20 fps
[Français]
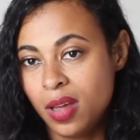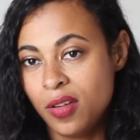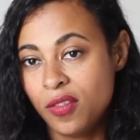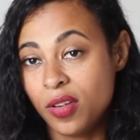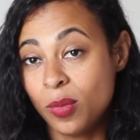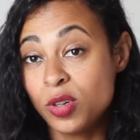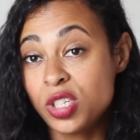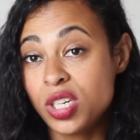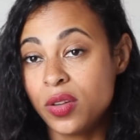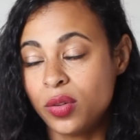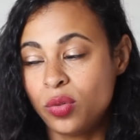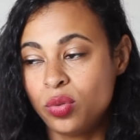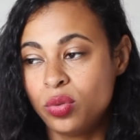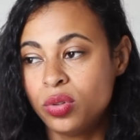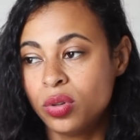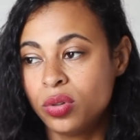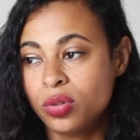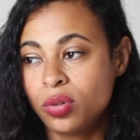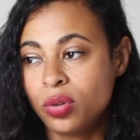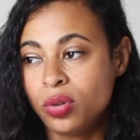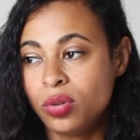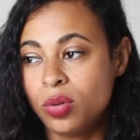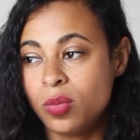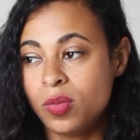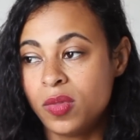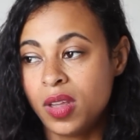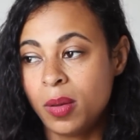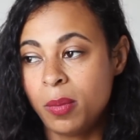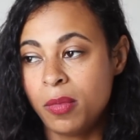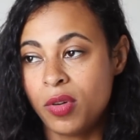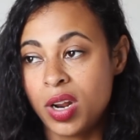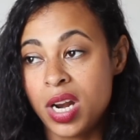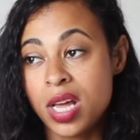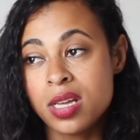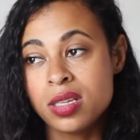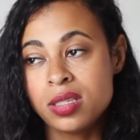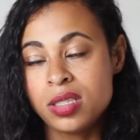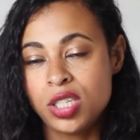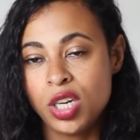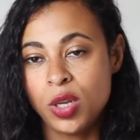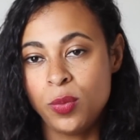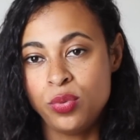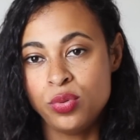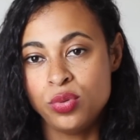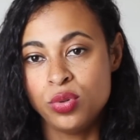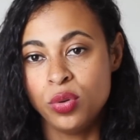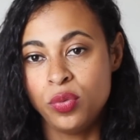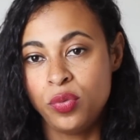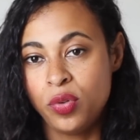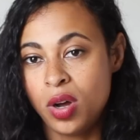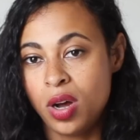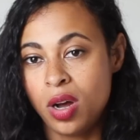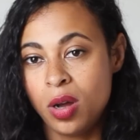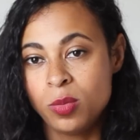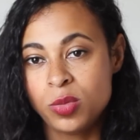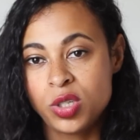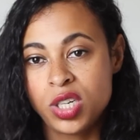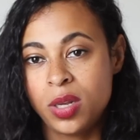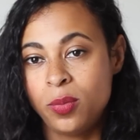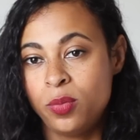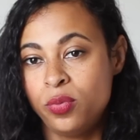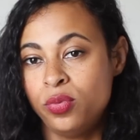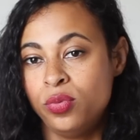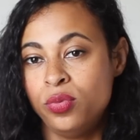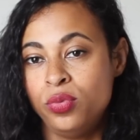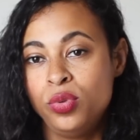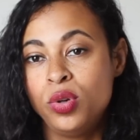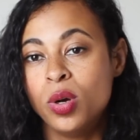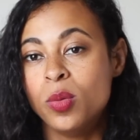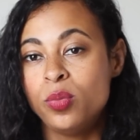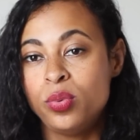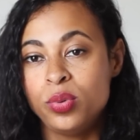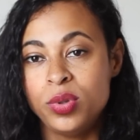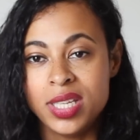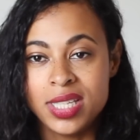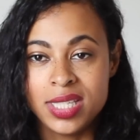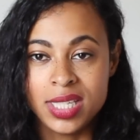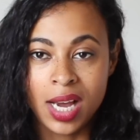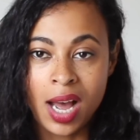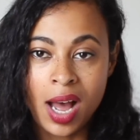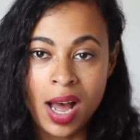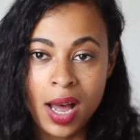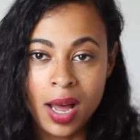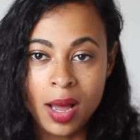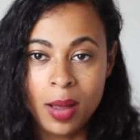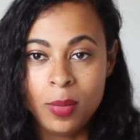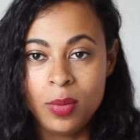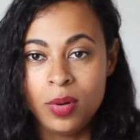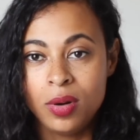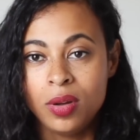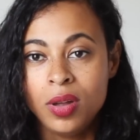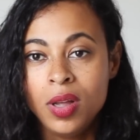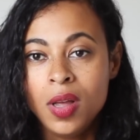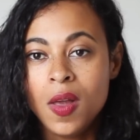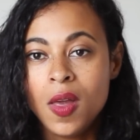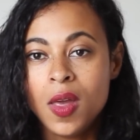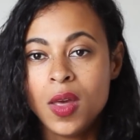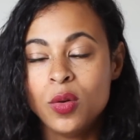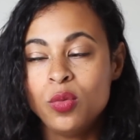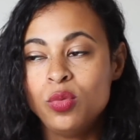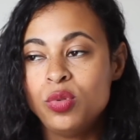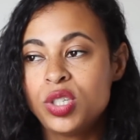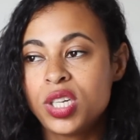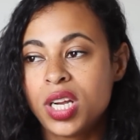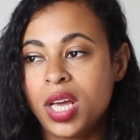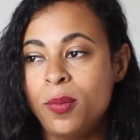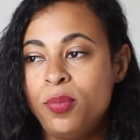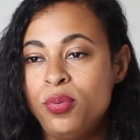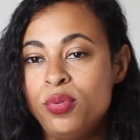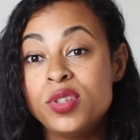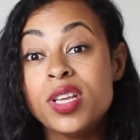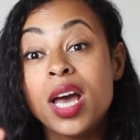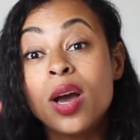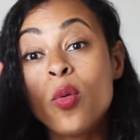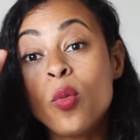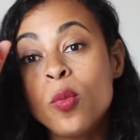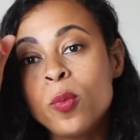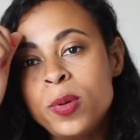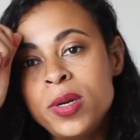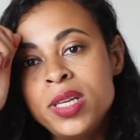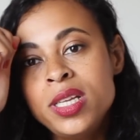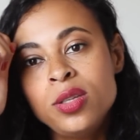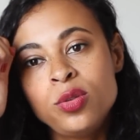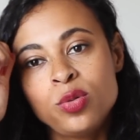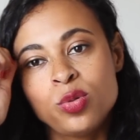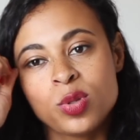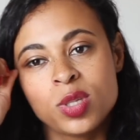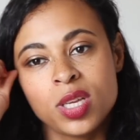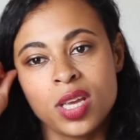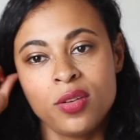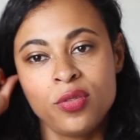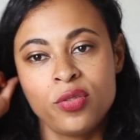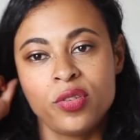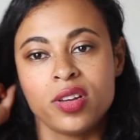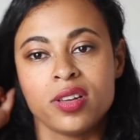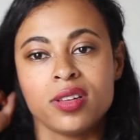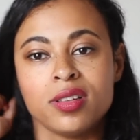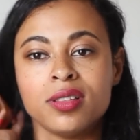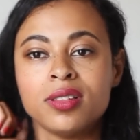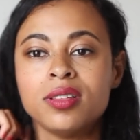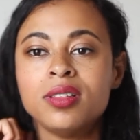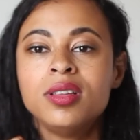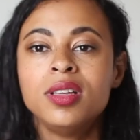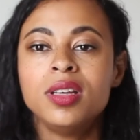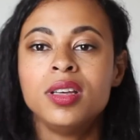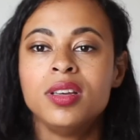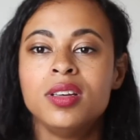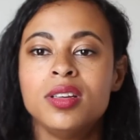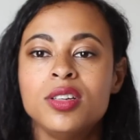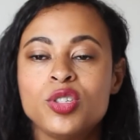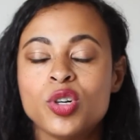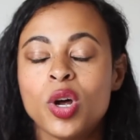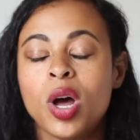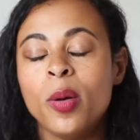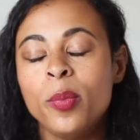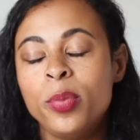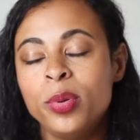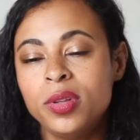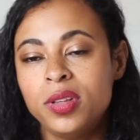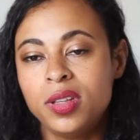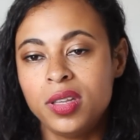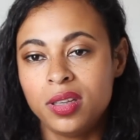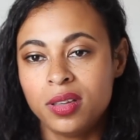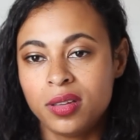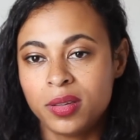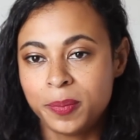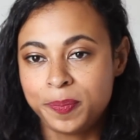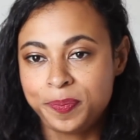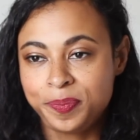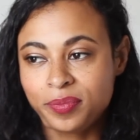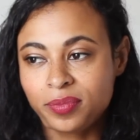Enfin, moi, j'avais tout le temps le truc de me dire, mais voilà, si j'avais plus de forme, je serais plus vue comme plus désirable, ou je serais plus accomplie, tu sais. Enfin, J'aurais un peu été euh,